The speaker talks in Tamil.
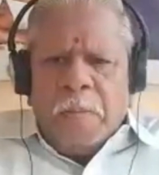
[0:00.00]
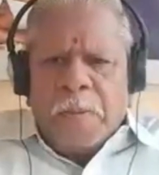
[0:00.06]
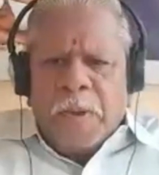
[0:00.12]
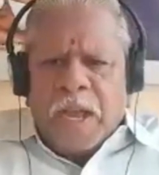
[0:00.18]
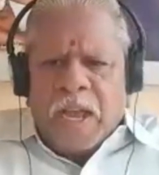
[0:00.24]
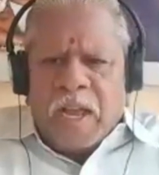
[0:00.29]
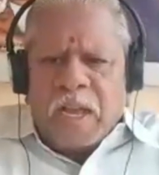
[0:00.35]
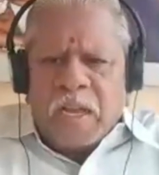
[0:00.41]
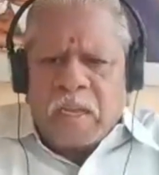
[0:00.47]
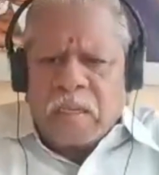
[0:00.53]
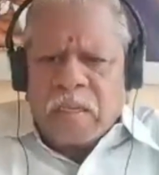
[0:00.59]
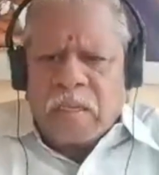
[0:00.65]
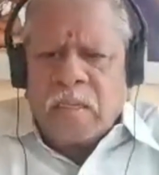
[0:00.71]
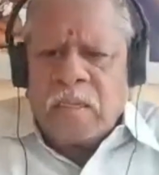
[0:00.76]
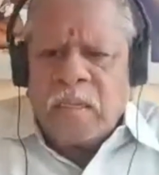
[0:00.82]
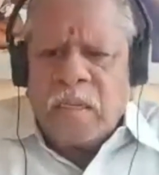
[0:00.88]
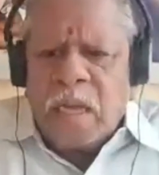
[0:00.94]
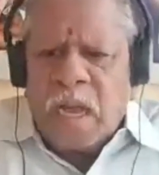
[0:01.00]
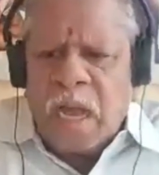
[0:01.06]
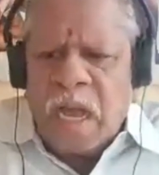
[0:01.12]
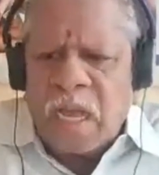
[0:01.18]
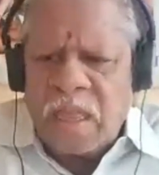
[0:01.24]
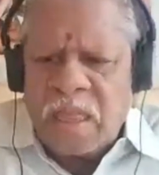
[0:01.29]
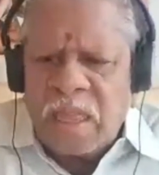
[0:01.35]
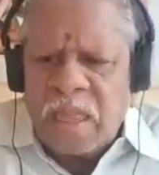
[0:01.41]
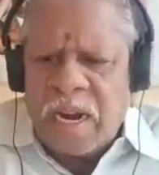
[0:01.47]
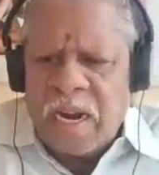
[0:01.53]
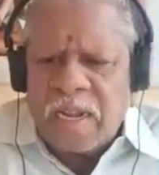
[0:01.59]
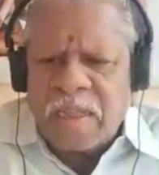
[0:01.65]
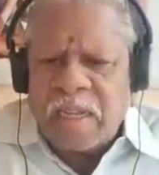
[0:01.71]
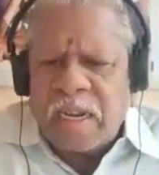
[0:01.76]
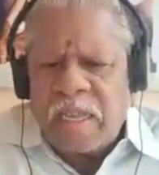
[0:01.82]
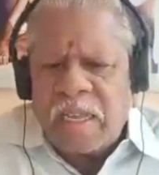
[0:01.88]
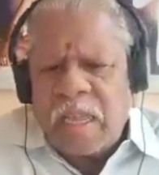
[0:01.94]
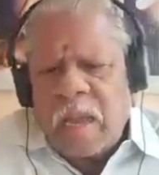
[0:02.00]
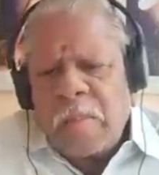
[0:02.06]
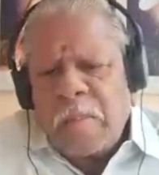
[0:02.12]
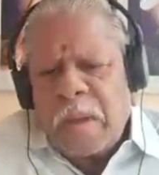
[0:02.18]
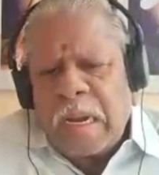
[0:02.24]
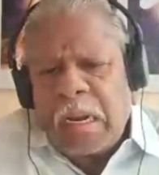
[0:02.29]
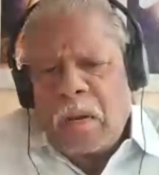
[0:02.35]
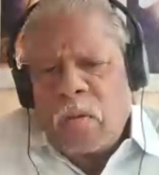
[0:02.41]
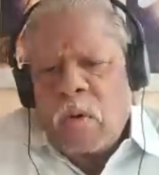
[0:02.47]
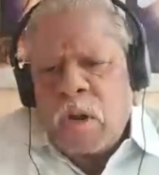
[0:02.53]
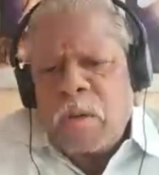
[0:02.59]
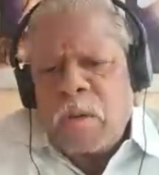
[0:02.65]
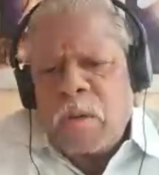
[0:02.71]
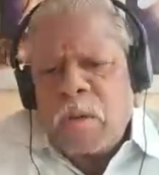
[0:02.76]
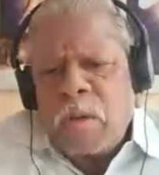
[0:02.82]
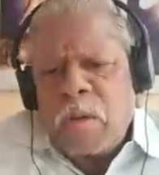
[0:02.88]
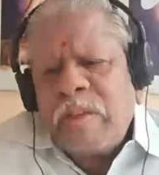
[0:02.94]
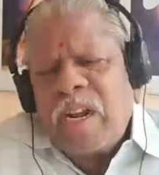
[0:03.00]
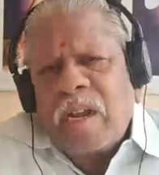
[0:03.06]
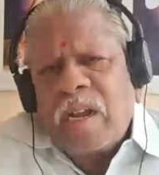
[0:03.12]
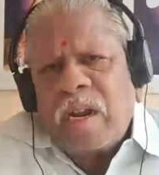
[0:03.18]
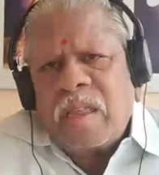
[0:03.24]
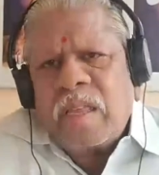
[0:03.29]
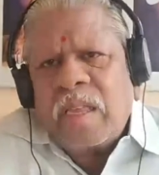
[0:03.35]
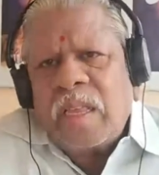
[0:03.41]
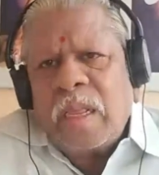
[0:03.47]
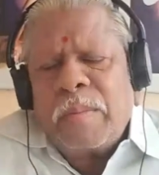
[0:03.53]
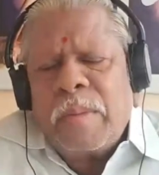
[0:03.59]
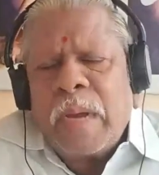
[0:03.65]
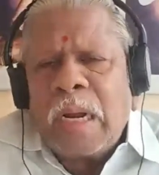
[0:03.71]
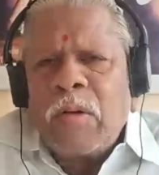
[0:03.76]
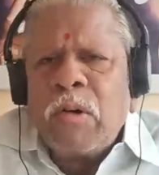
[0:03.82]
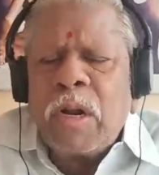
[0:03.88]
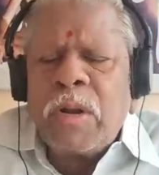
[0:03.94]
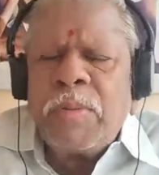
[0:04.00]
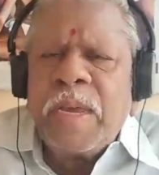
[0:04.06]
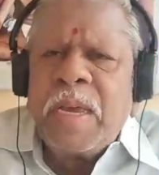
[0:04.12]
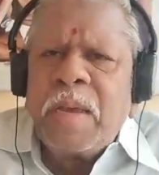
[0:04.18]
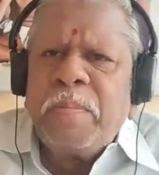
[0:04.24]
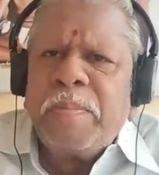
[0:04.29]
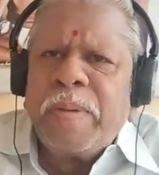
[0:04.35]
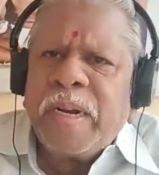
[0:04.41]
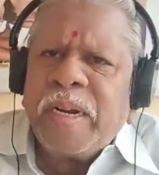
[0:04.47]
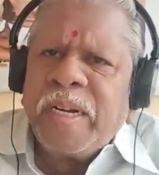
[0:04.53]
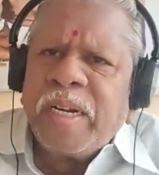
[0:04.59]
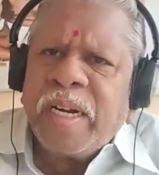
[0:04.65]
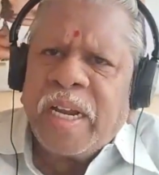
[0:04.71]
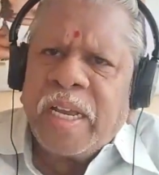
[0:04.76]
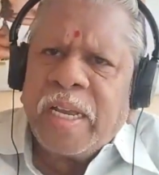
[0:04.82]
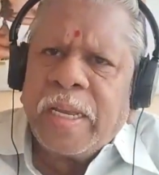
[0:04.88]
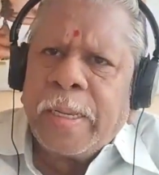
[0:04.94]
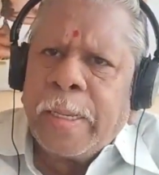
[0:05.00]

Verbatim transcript: அப்போ அந்த இடத்துல தான் மன ஒருமை வருகிறது இந்த மன ஒருமையை பற்றி